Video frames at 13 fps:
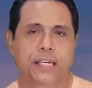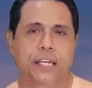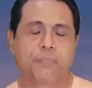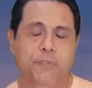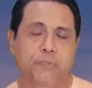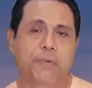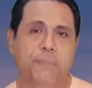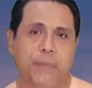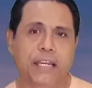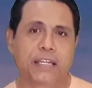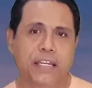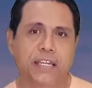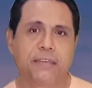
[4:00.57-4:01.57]
dari
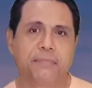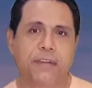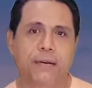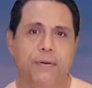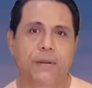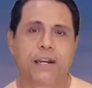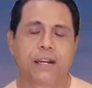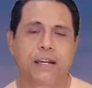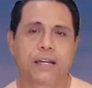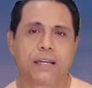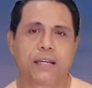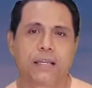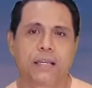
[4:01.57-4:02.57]
perumpamaan ini bahwa
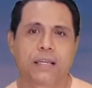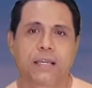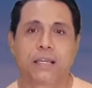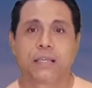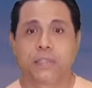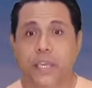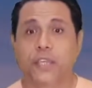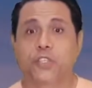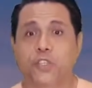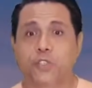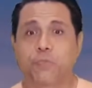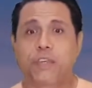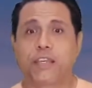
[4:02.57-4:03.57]

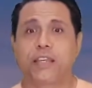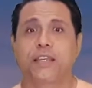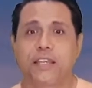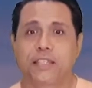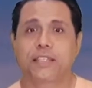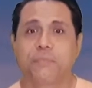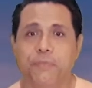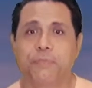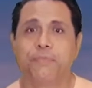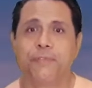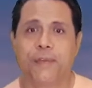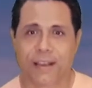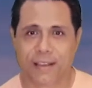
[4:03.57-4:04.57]
Yesus ingin kita
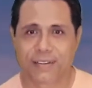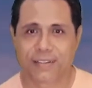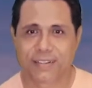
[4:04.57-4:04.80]
berbuah.